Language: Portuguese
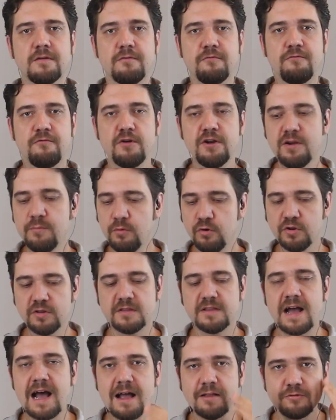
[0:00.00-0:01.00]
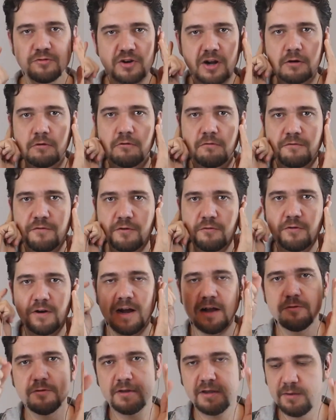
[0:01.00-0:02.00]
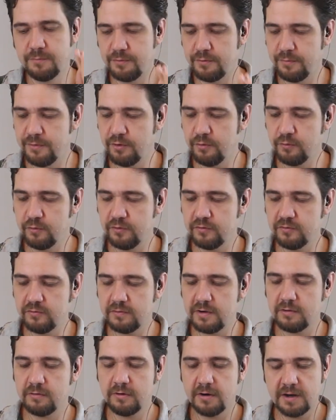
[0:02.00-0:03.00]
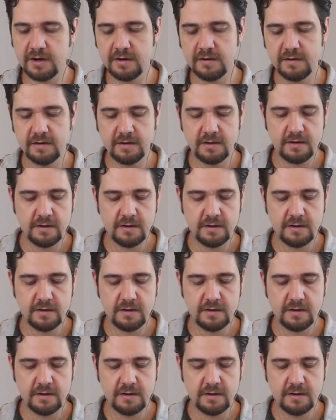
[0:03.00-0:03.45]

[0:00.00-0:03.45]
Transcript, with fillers: Fone montado, já configurado aqui para o meu uso. Agora